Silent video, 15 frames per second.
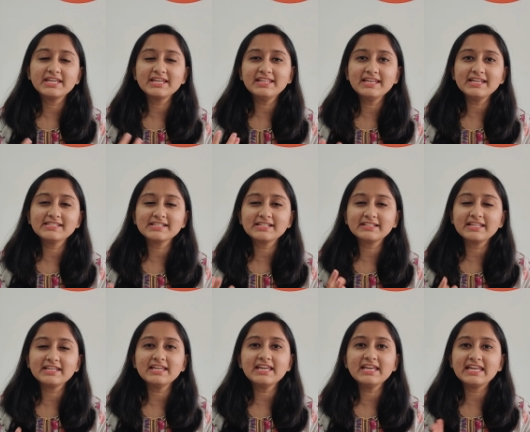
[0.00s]
ये देख
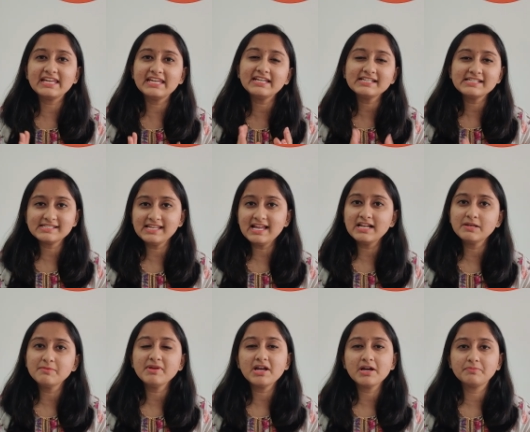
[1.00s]
सकते हैं कि एक
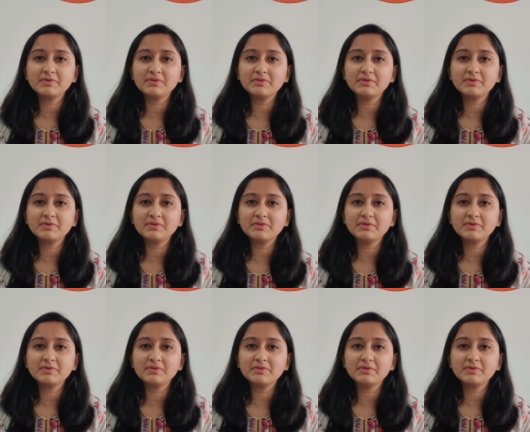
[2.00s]
साल में